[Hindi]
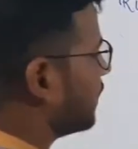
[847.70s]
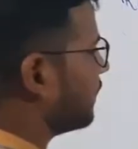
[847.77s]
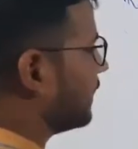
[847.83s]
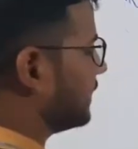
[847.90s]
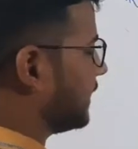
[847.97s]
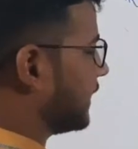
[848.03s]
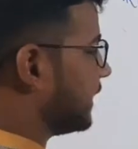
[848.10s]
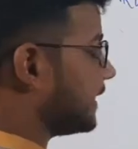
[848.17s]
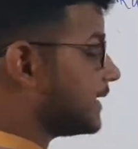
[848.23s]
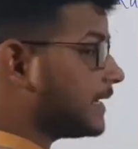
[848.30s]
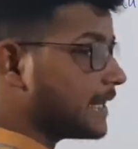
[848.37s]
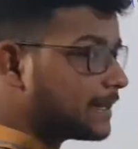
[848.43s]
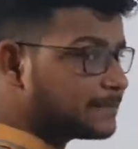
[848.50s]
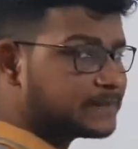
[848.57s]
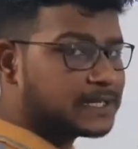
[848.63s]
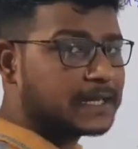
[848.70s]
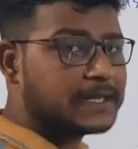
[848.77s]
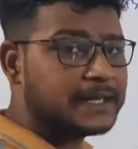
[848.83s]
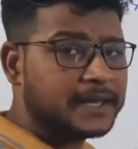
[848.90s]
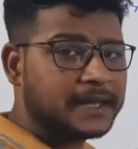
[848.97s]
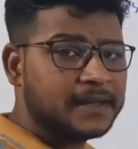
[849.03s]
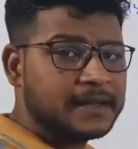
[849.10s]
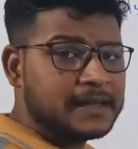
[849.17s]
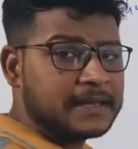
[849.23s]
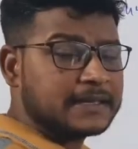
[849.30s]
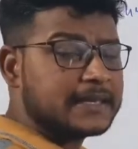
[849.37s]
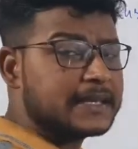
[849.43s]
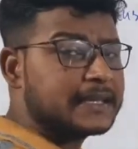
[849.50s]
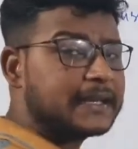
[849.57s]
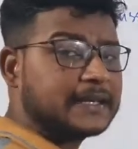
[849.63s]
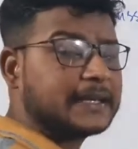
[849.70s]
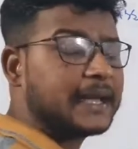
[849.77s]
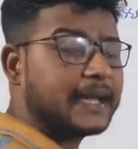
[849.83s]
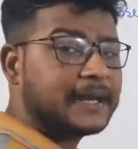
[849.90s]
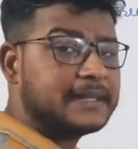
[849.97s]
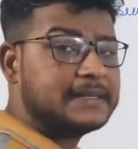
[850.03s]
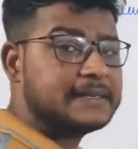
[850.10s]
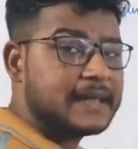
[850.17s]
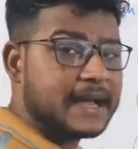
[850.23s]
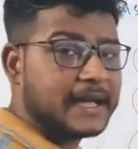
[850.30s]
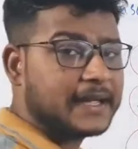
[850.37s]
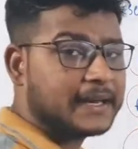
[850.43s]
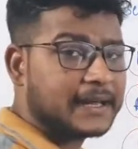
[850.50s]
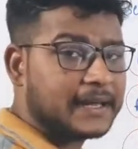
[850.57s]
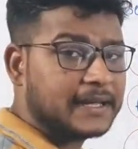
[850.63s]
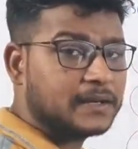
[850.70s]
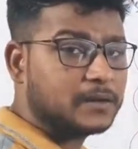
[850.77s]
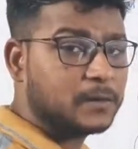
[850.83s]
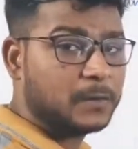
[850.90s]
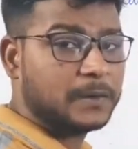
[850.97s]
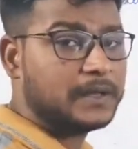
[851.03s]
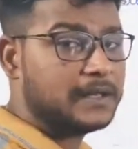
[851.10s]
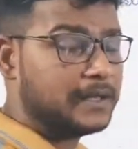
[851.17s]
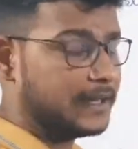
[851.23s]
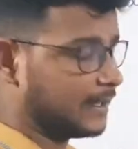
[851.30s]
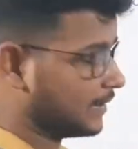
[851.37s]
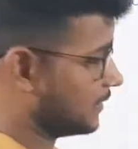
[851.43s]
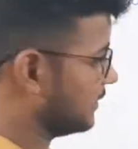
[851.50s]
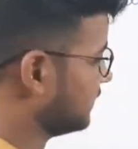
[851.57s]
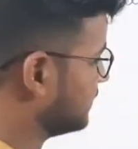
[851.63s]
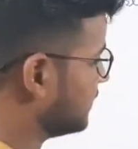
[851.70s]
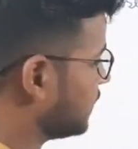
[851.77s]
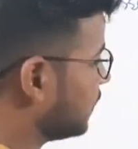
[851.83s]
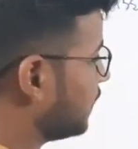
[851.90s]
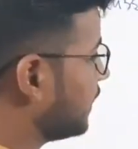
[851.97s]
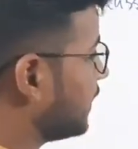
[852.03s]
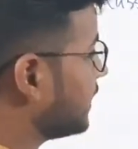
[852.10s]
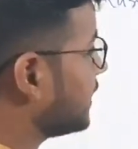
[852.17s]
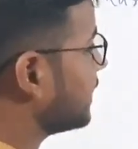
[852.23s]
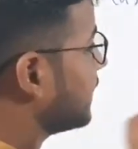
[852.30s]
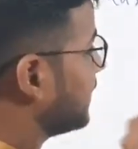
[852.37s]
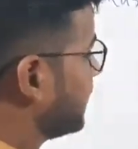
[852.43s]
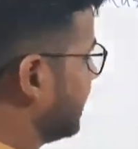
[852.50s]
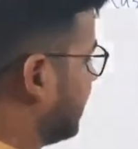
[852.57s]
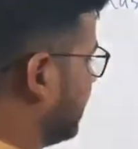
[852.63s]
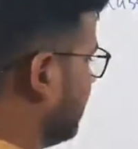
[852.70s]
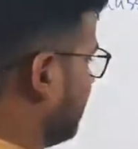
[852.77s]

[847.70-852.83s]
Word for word: करवा दे रहे हैं लेकिन आप जानिए कि कैटायन या एनायन कोई एक जरूरी नहीं कि कैटायन